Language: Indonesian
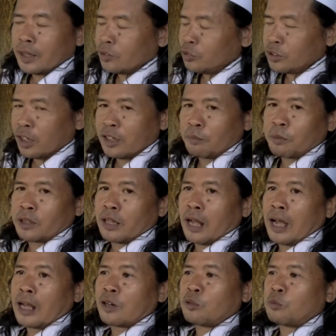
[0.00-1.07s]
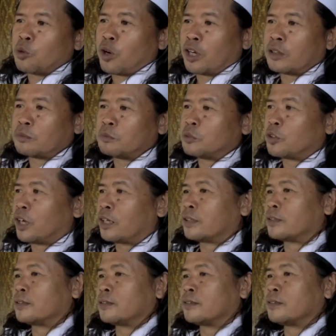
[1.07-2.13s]
saya itu nyali petarung bukan
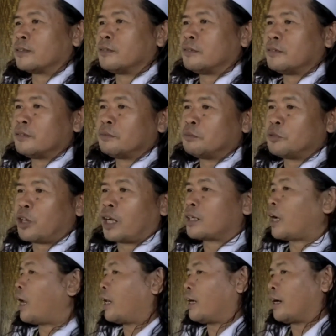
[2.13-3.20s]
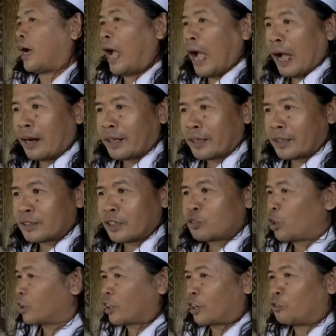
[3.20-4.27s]
bukan bukan kaleng-kaleng kita udah